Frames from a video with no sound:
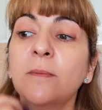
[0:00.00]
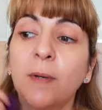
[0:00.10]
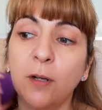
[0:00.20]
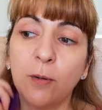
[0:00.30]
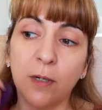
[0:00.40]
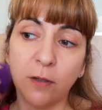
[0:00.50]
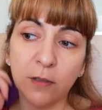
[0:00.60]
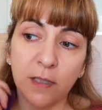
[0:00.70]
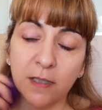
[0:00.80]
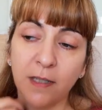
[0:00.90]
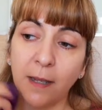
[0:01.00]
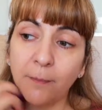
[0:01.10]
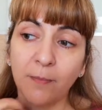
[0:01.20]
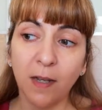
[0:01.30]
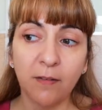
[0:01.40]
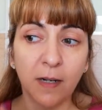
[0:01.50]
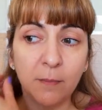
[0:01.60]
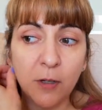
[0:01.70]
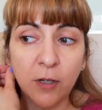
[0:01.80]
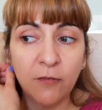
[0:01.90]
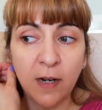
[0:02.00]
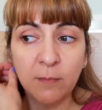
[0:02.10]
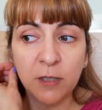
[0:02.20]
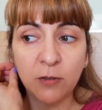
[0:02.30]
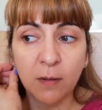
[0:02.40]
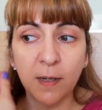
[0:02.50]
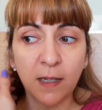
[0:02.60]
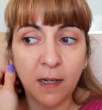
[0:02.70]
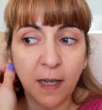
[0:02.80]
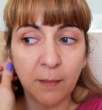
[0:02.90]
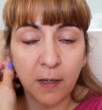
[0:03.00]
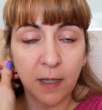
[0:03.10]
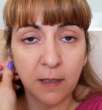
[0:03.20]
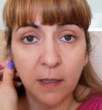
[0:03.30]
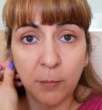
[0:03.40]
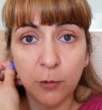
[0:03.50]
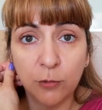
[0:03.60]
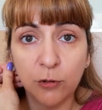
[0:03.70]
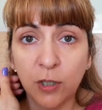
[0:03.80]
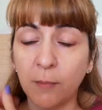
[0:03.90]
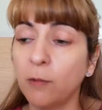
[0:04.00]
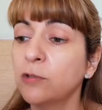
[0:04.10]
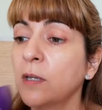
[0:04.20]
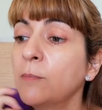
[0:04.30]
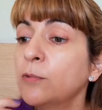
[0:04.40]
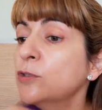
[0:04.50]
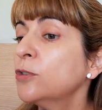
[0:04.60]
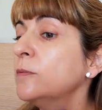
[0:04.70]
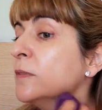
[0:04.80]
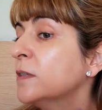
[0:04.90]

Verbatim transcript: Pero bueno, es que, a ver, a mí Oriflame es una marca que, tiene productos que me gustan mucho.